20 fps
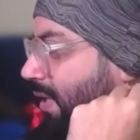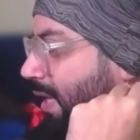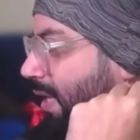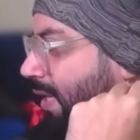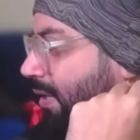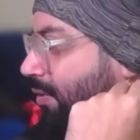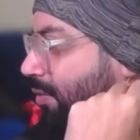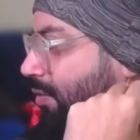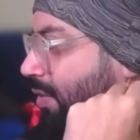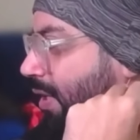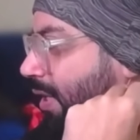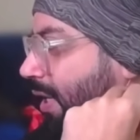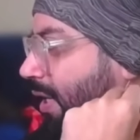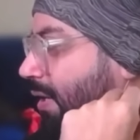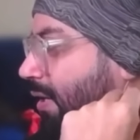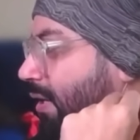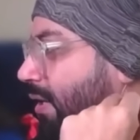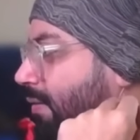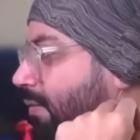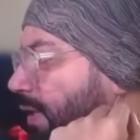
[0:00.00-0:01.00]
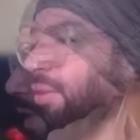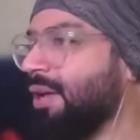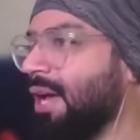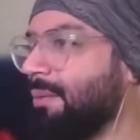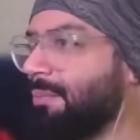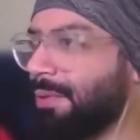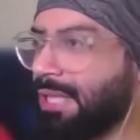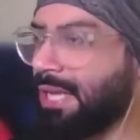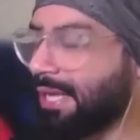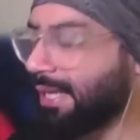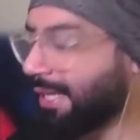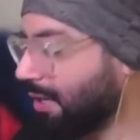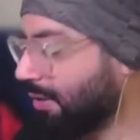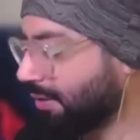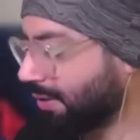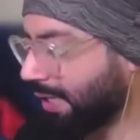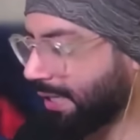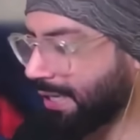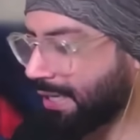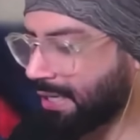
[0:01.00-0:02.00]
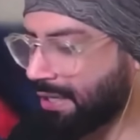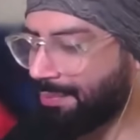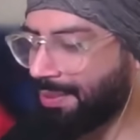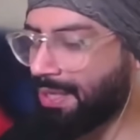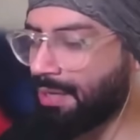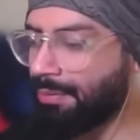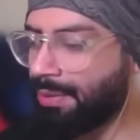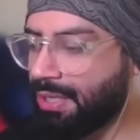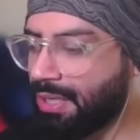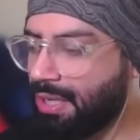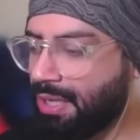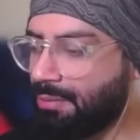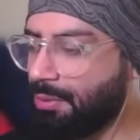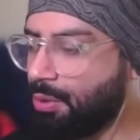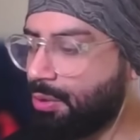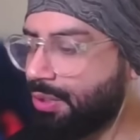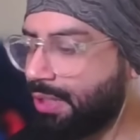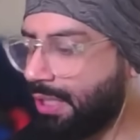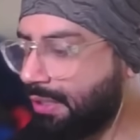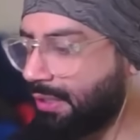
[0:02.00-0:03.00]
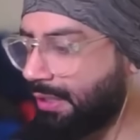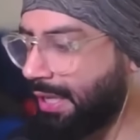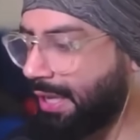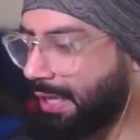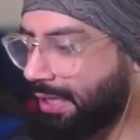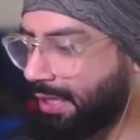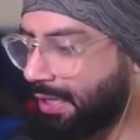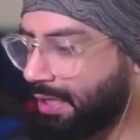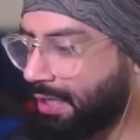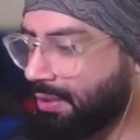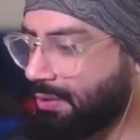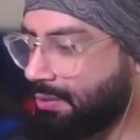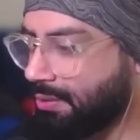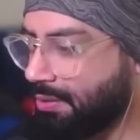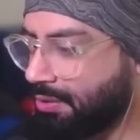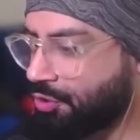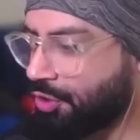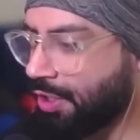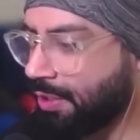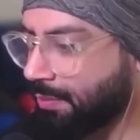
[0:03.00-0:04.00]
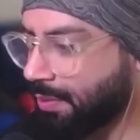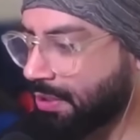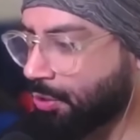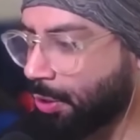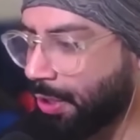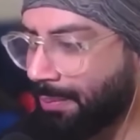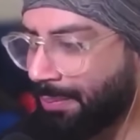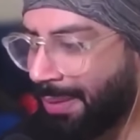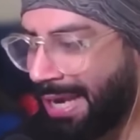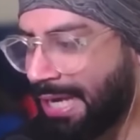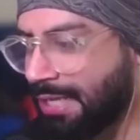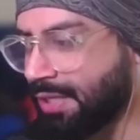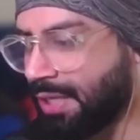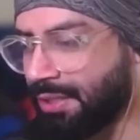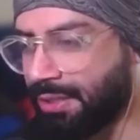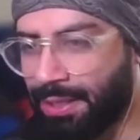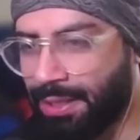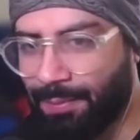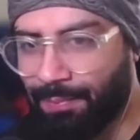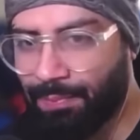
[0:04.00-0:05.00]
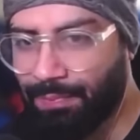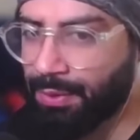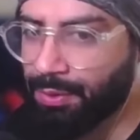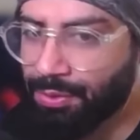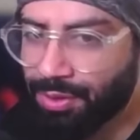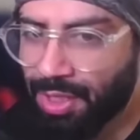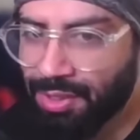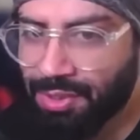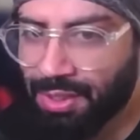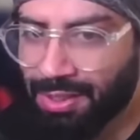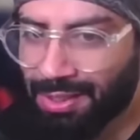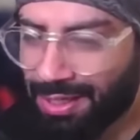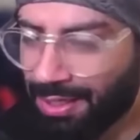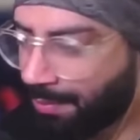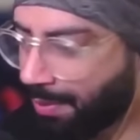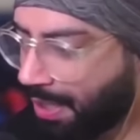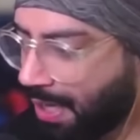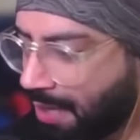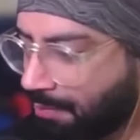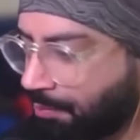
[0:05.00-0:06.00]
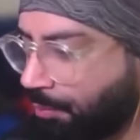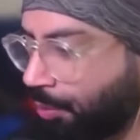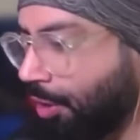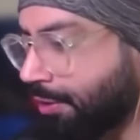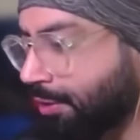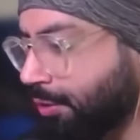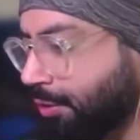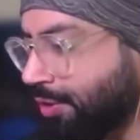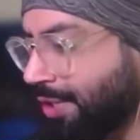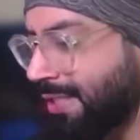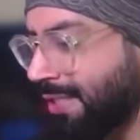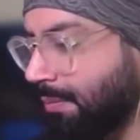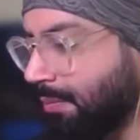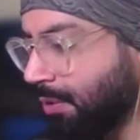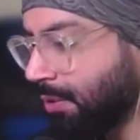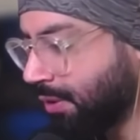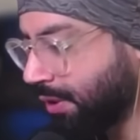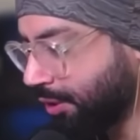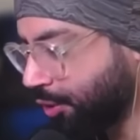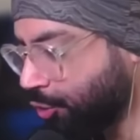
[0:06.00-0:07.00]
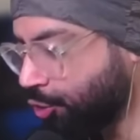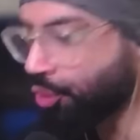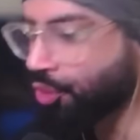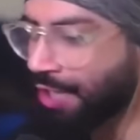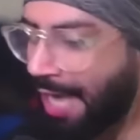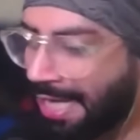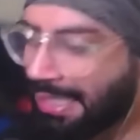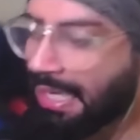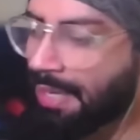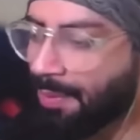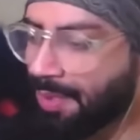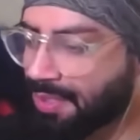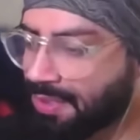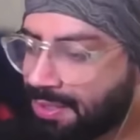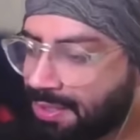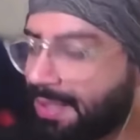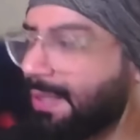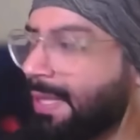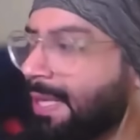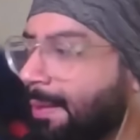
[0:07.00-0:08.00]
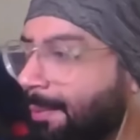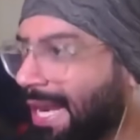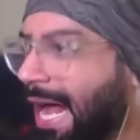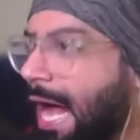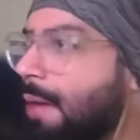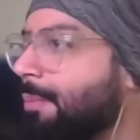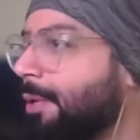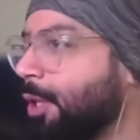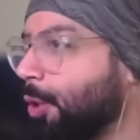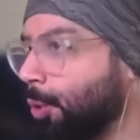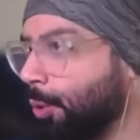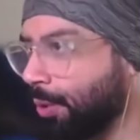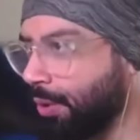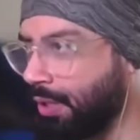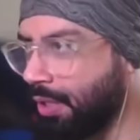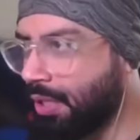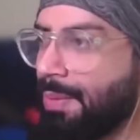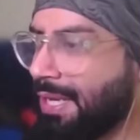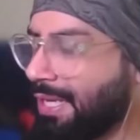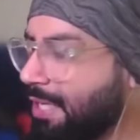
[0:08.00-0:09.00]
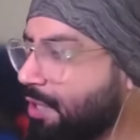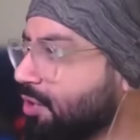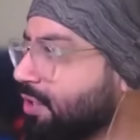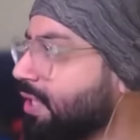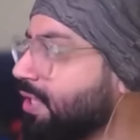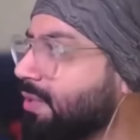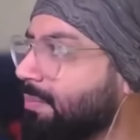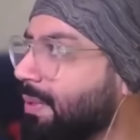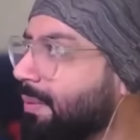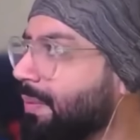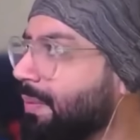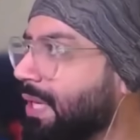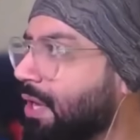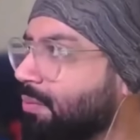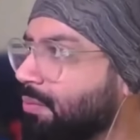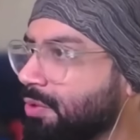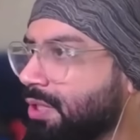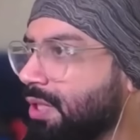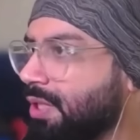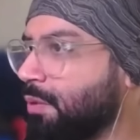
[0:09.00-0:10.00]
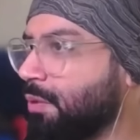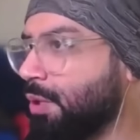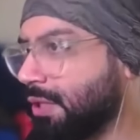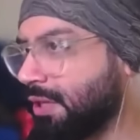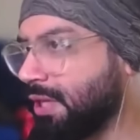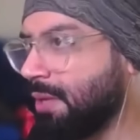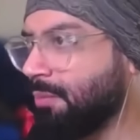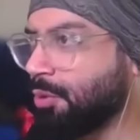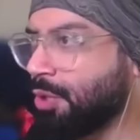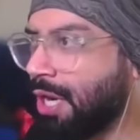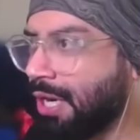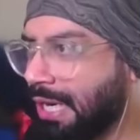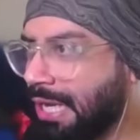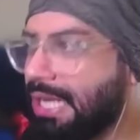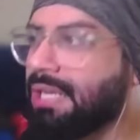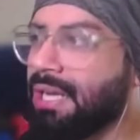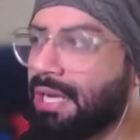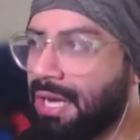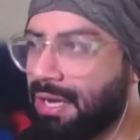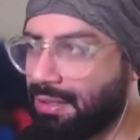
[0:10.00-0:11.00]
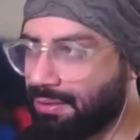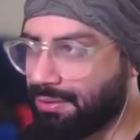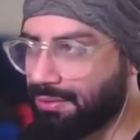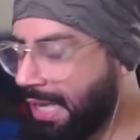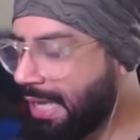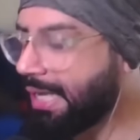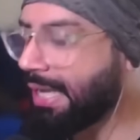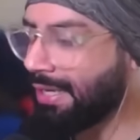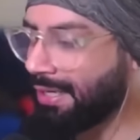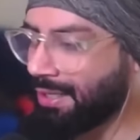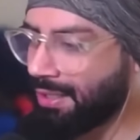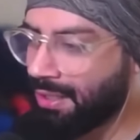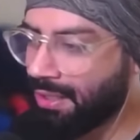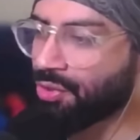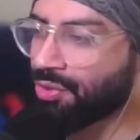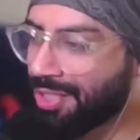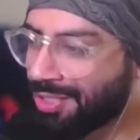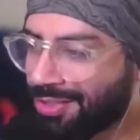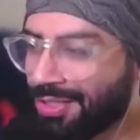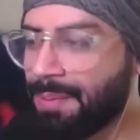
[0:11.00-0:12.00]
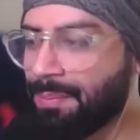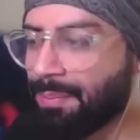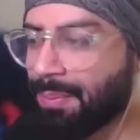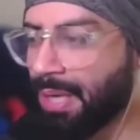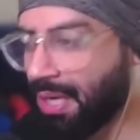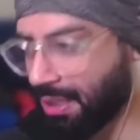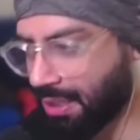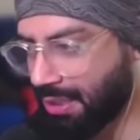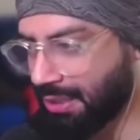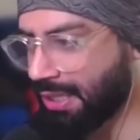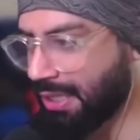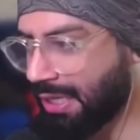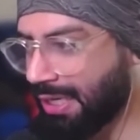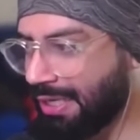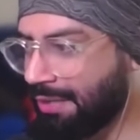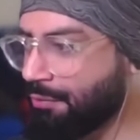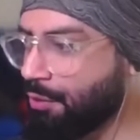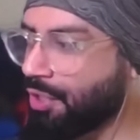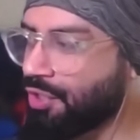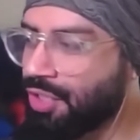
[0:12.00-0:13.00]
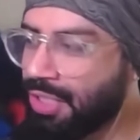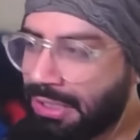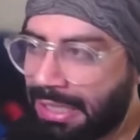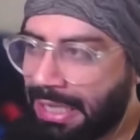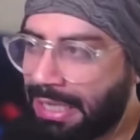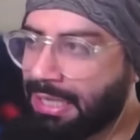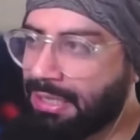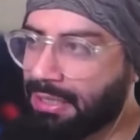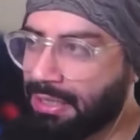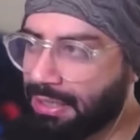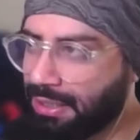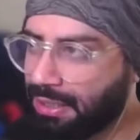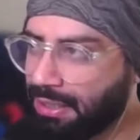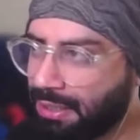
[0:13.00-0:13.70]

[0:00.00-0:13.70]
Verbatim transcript: पर्सन आगे दूसरे के देखो यार पता है क्या होता है कि कभी कभी ना हम लोग देखते हैं कि स्ट्रीमर्स थोड़े बहक जाते हैं व्यूज के चक्कर में आप बहुत कुछ ऐसा बोल देते हो जो शायद आप असली जिंदगी में ना भी हो अभी मैं नियो से जब भी मिला हूं मुझे वो इतना बुरा नहीं लगा लेकिन जो उसने स्ट्रीम पे हरकतें करी वो अच्छी नहीं थी